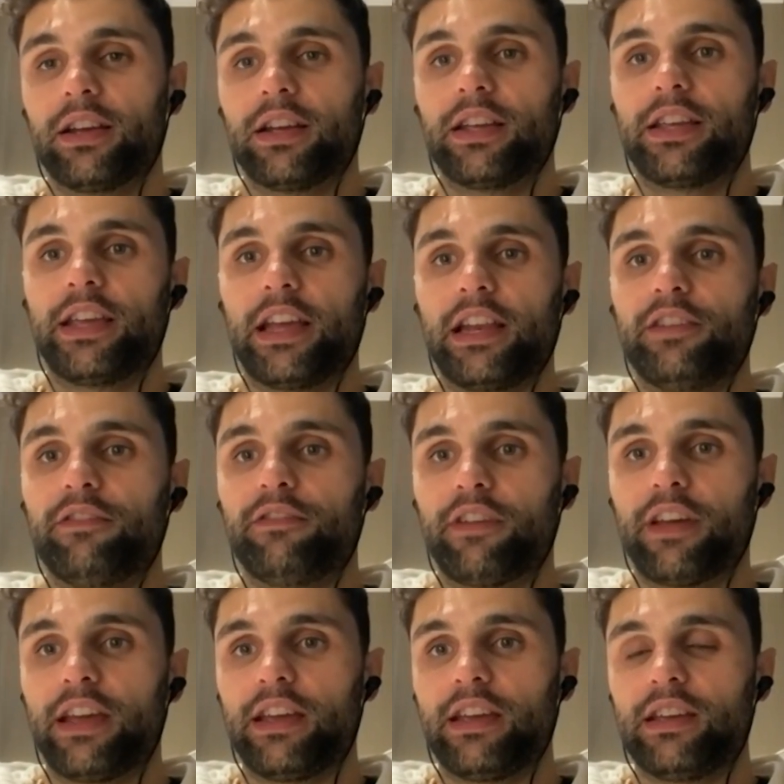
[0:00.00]
que ele
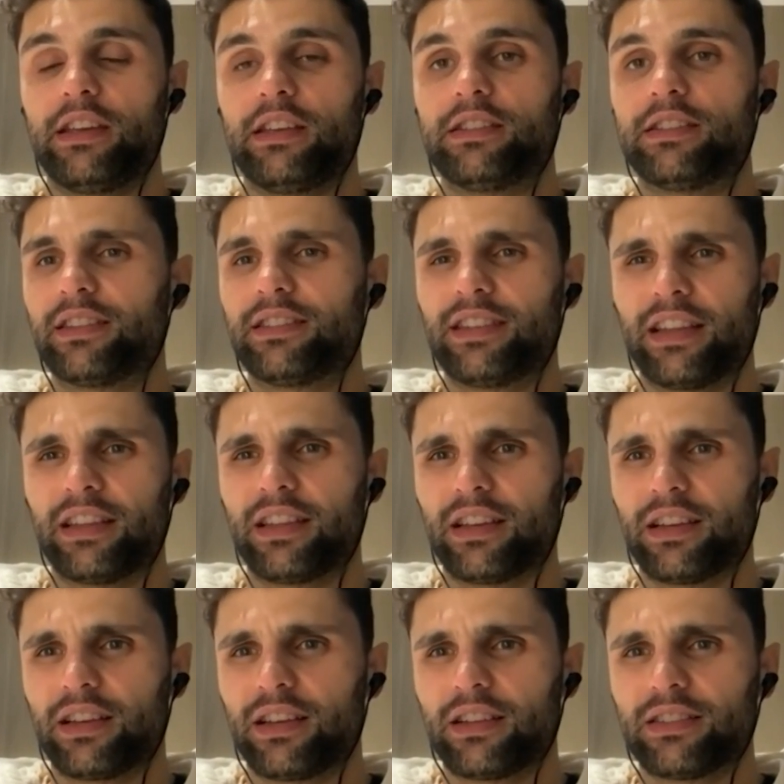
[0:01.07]
fez
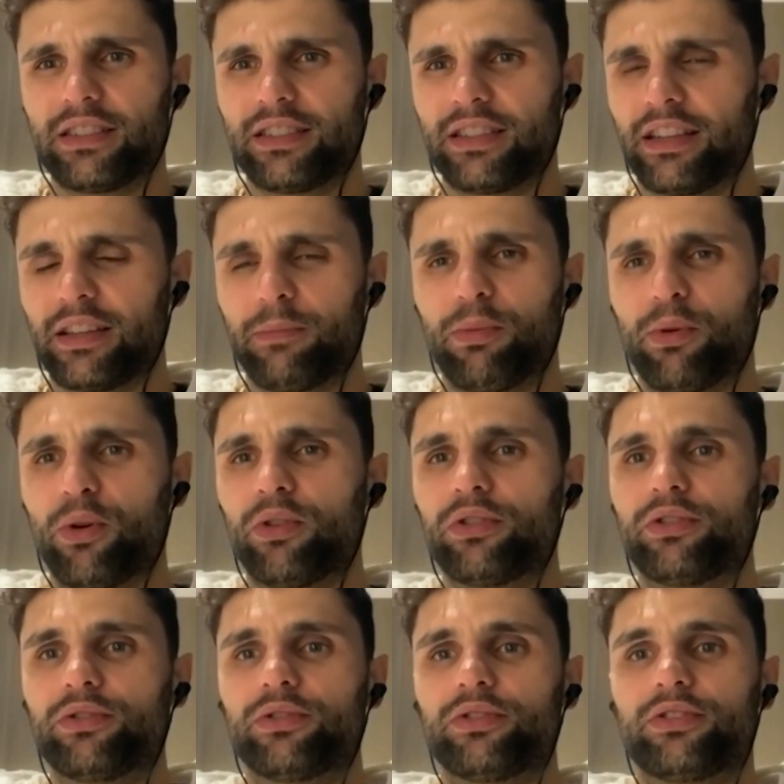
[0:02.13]
60, 60
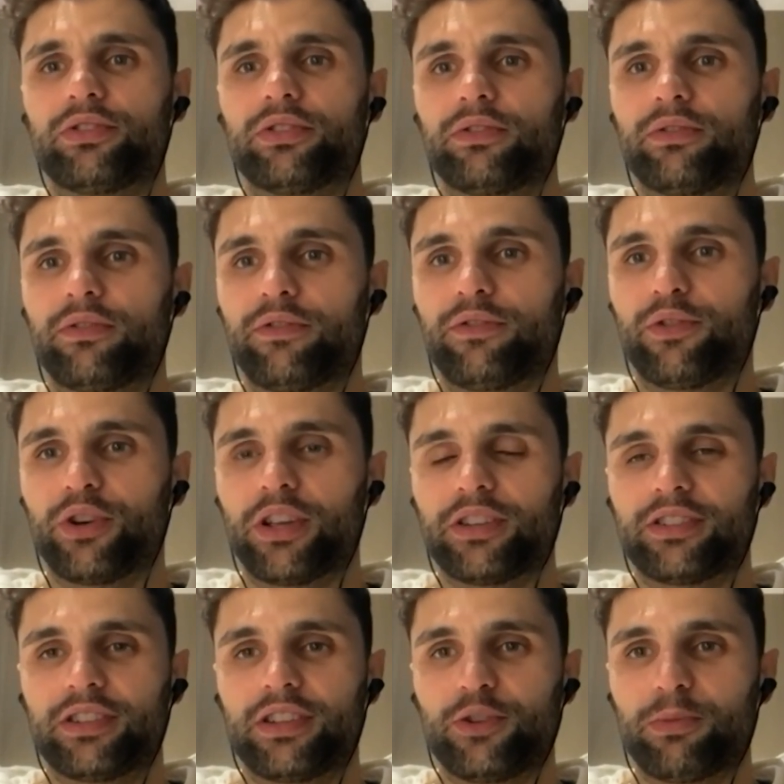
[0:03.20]
pontos, foi
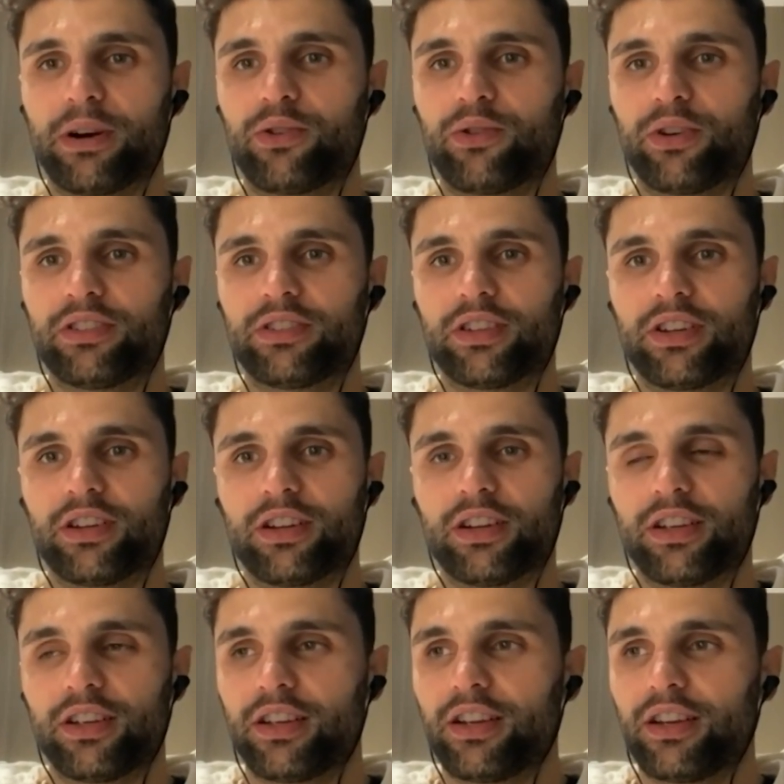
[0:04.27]
assim uma coisa
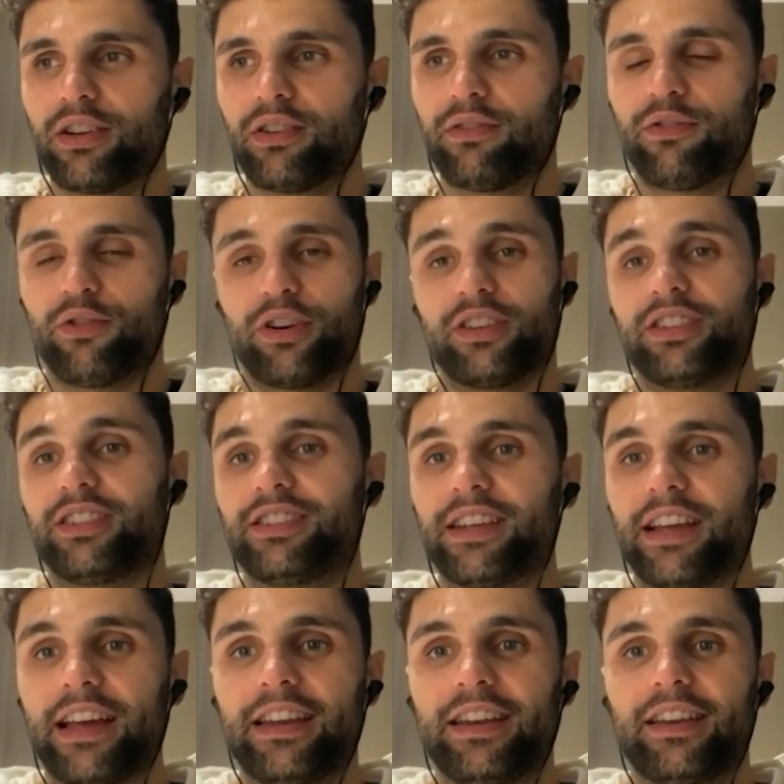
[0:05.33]
fora de
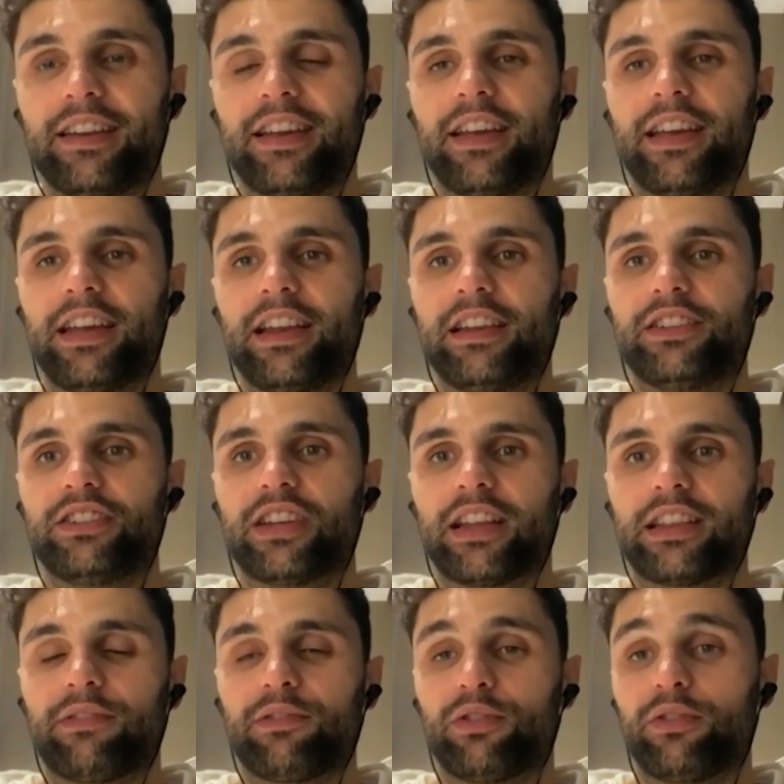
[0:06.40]
série, né? Ele já
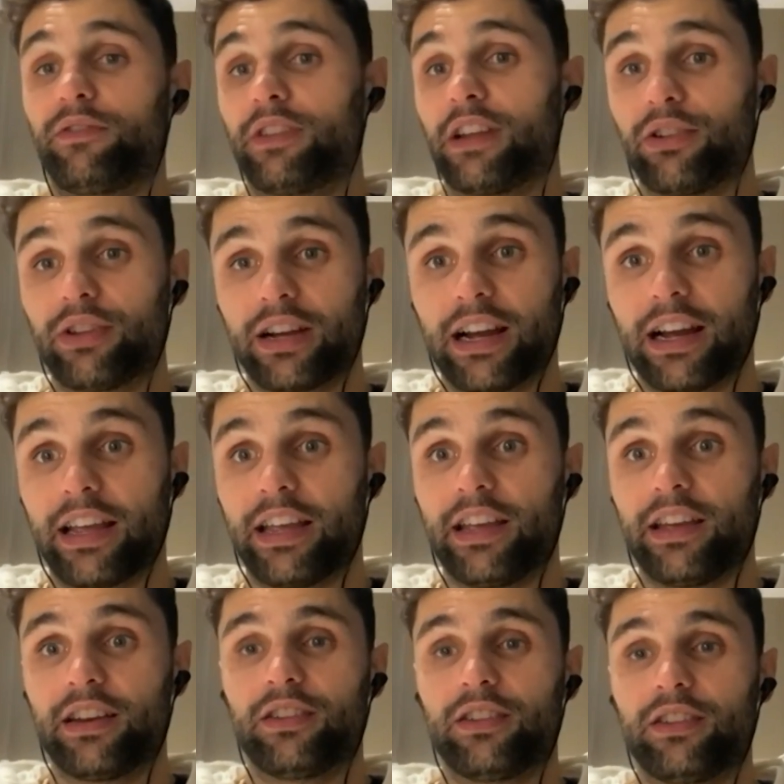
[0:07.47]
estava no final da
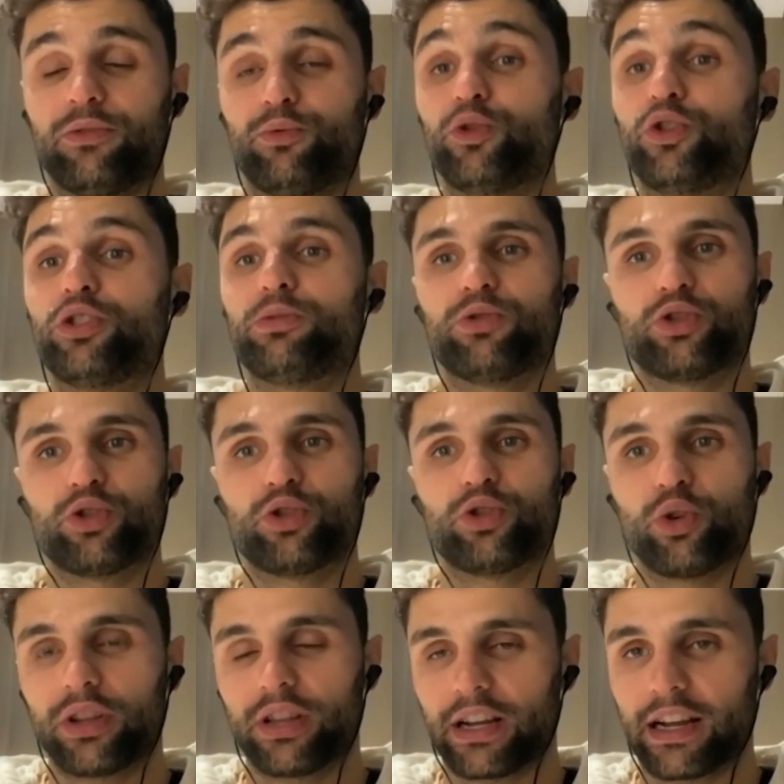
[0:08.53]
carreira, no último
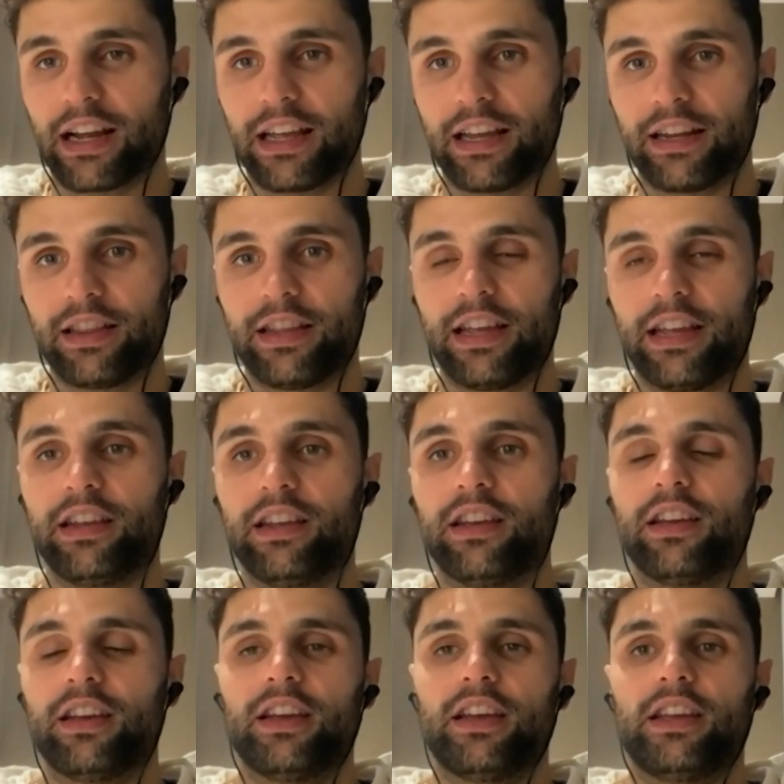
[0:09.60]
jogo da carreira dele,
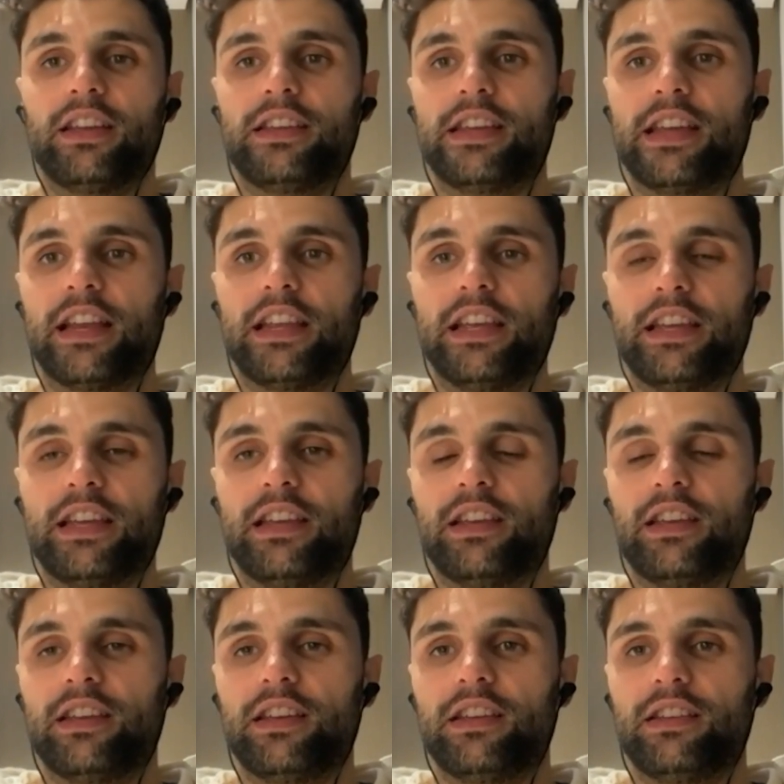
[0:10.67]
e
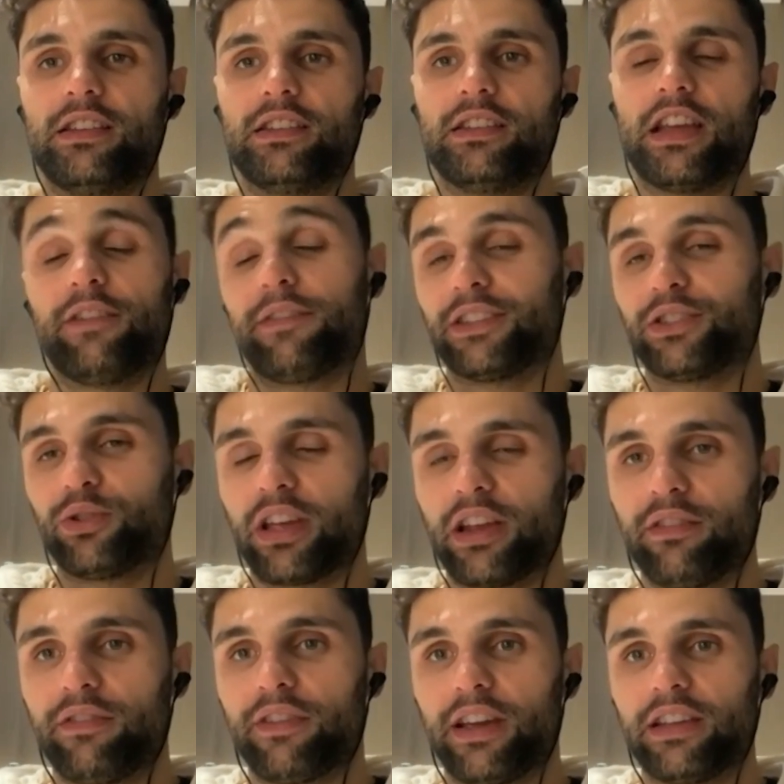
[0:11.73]
ele e ele fazer o que ele
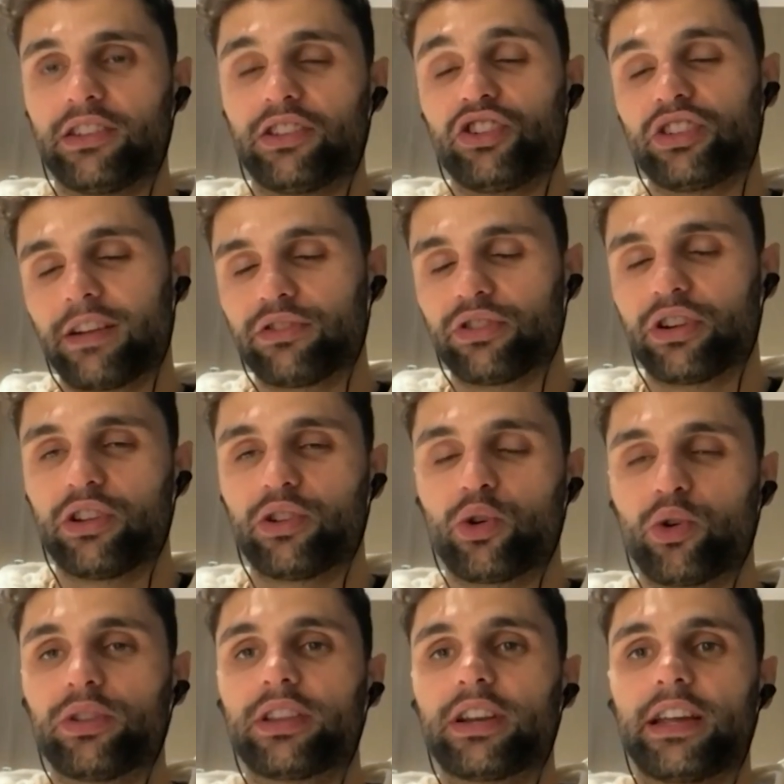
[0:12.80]
fez, a gente estava jogando
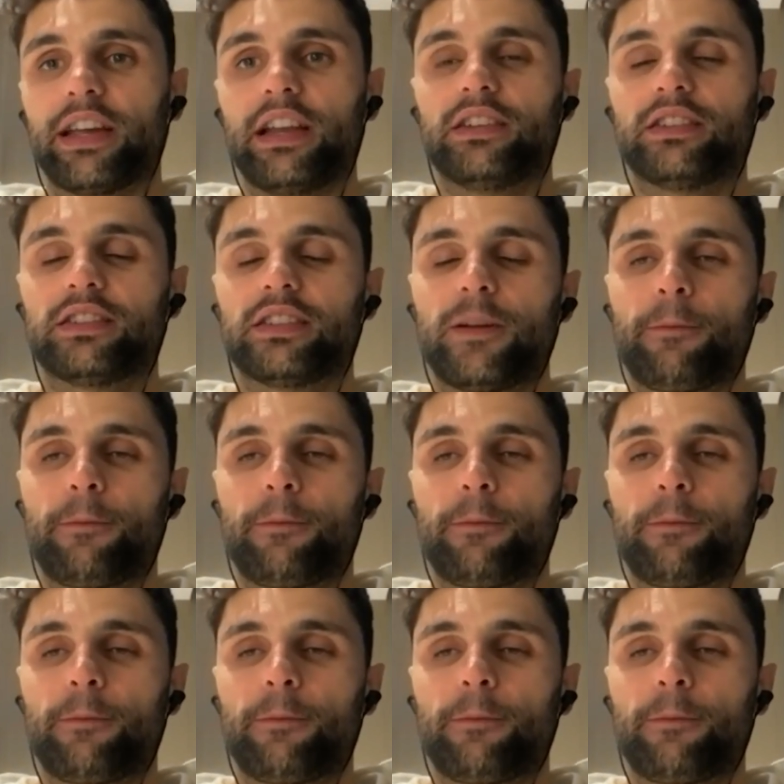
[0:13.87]
contra eles